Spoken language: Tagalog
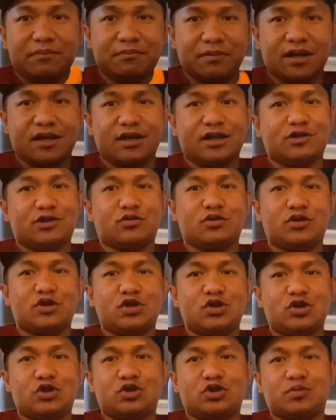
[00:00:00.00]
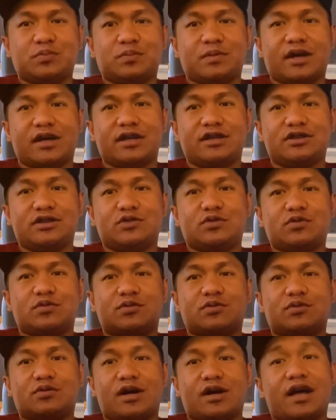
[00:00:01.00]
lang ito ni youtube guys
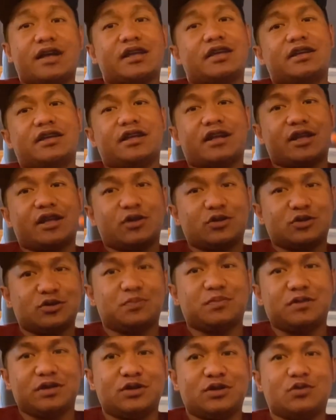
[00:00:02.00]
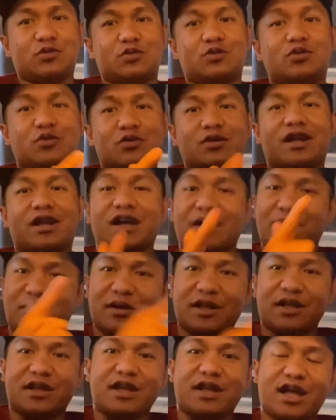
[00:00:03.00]
yung aking reuse video nung
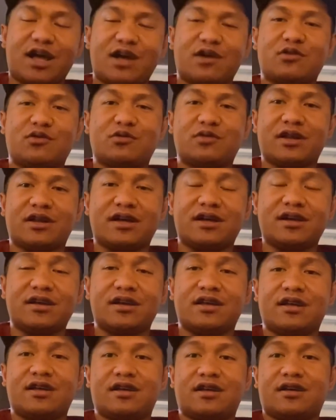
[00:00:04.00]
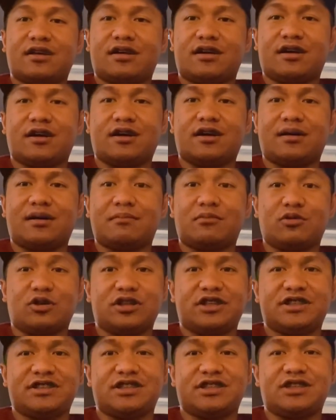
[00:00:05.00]
nag-apply na ako ng uh,
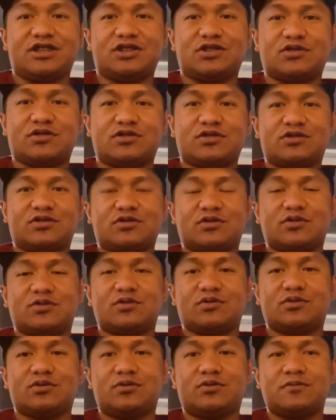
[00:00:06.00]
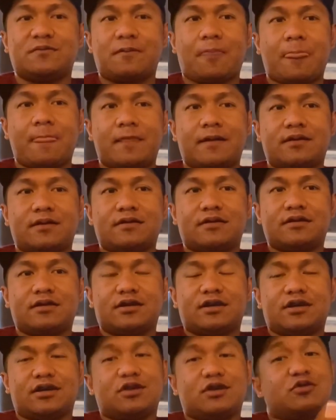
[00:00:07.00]
monetization so
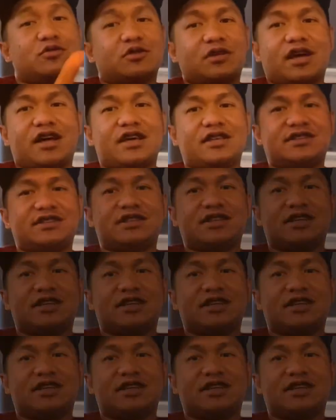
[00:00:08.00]
yun guys